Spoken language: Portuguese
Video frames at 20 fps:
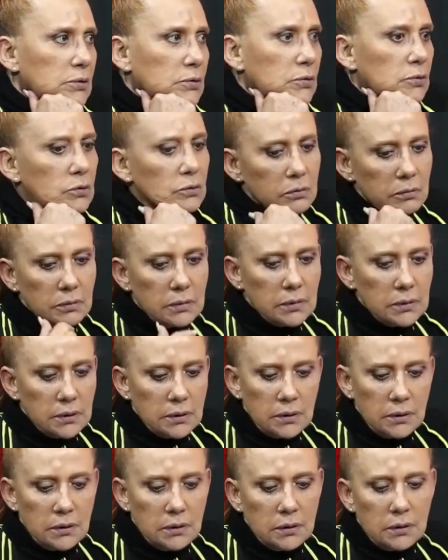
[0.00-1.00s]
Não,
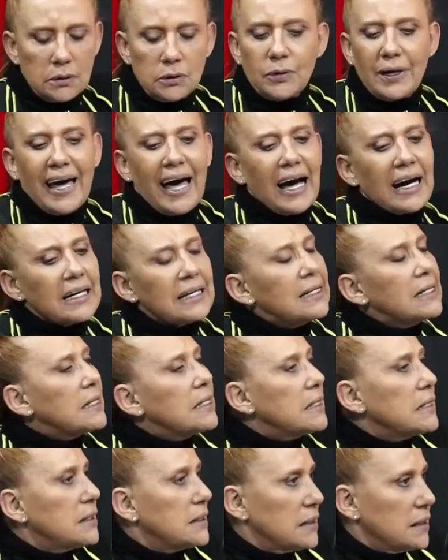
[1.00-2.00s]
não é a
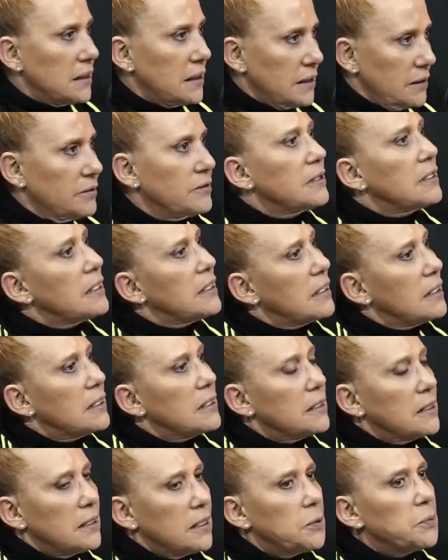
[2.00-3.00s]
grana que,
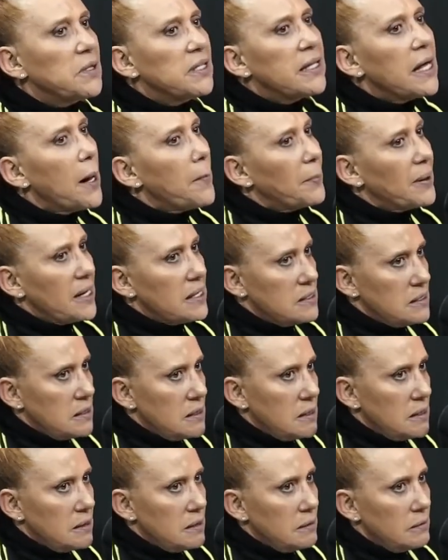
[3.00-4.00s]
que me dá
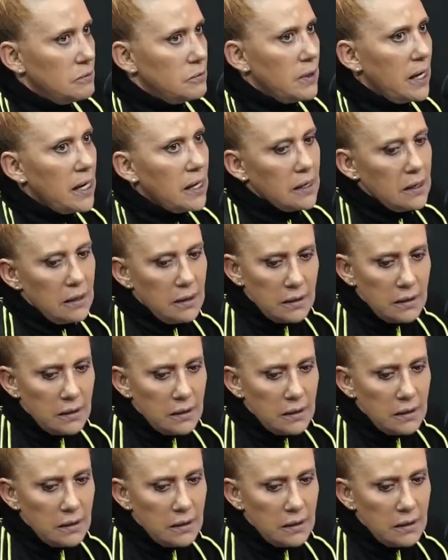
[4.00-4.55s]
prazer, hum. não é? Uhum.